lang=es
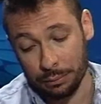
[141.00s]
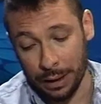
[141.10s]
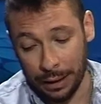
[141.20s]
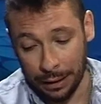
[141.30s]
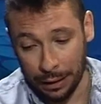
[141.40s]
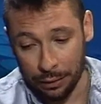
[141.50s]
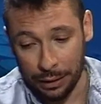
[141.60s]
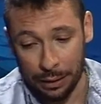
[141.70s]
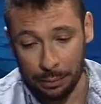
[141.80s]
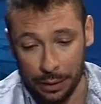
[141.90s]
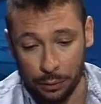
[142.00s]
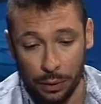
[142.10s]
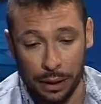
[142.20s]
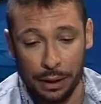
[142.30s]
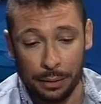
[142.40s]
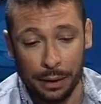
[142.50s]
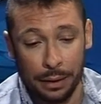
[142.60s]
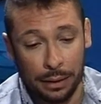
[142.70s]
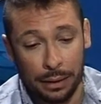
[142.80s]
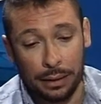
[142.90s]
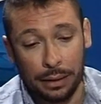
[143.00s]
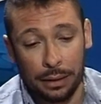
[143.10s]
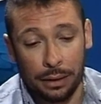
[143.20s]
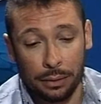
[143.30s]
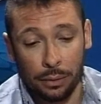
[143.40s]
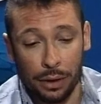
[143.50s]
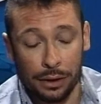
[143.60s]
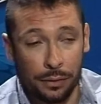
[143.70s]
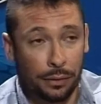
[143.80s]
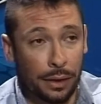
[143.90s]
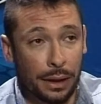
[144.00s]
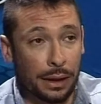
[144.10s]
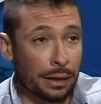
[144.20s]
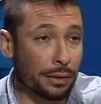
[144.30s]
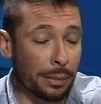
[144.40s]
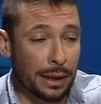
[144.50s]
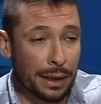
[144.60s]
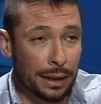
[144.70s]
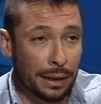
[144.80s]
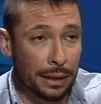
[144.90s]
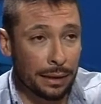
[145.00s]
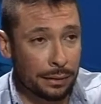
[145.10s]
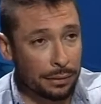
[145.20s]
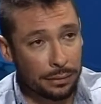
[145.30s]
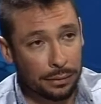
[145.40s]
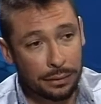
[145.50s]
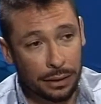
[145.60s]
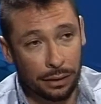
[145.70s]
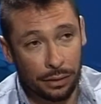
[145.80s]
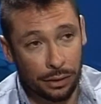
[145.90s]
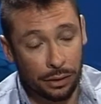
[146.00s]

marcaron también un quiebre y uno de ellos fue el caso de Metallica, que lo hizo